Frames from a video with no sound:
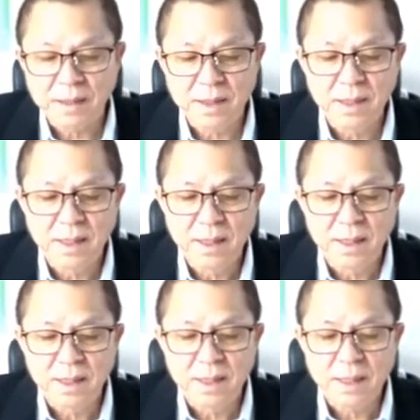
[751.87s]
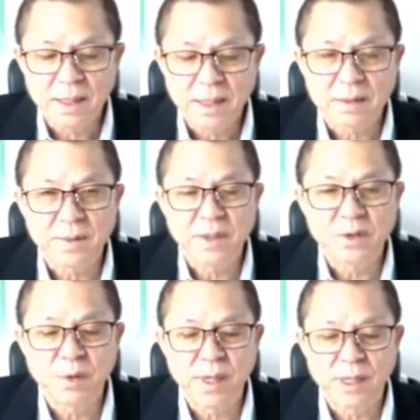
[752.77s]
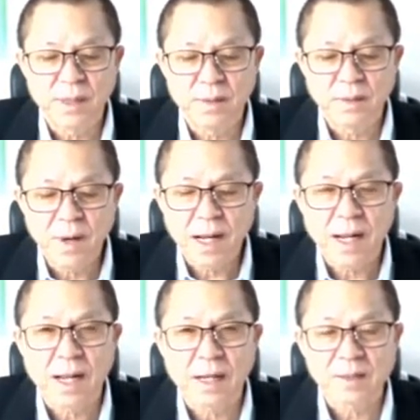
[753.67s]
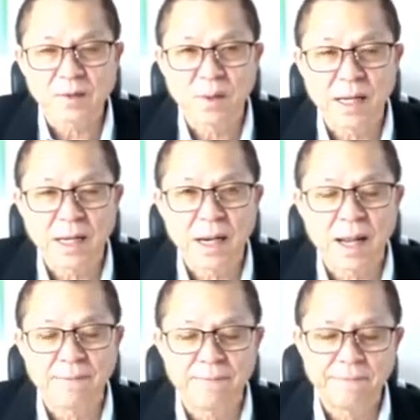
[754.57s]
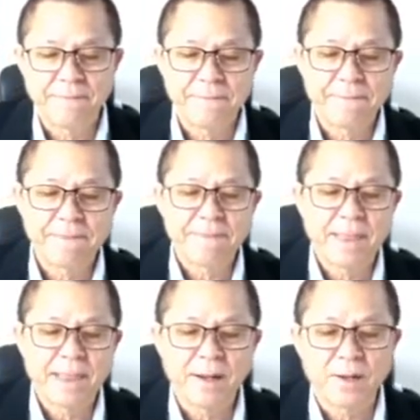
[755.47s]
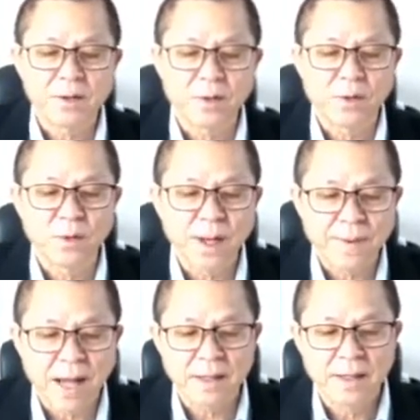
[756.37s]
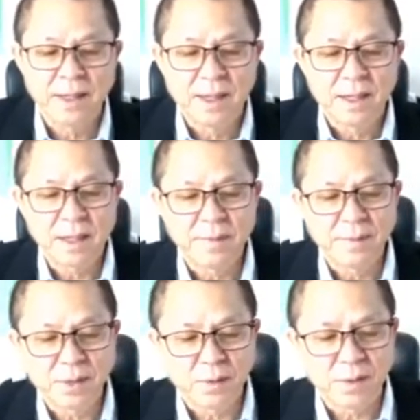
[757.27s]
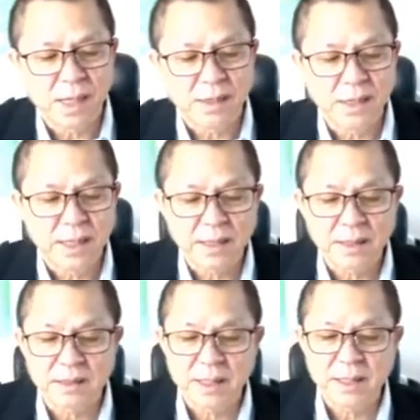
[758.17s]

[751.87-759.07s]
ก็เอามาบันทึกไว้เป็นเรื่องที่ผมนำเสนอไปเมื่อปีที่แล้วช่วงนี้อาจจะเอาของเก่ามาอรุณสวัสดิ์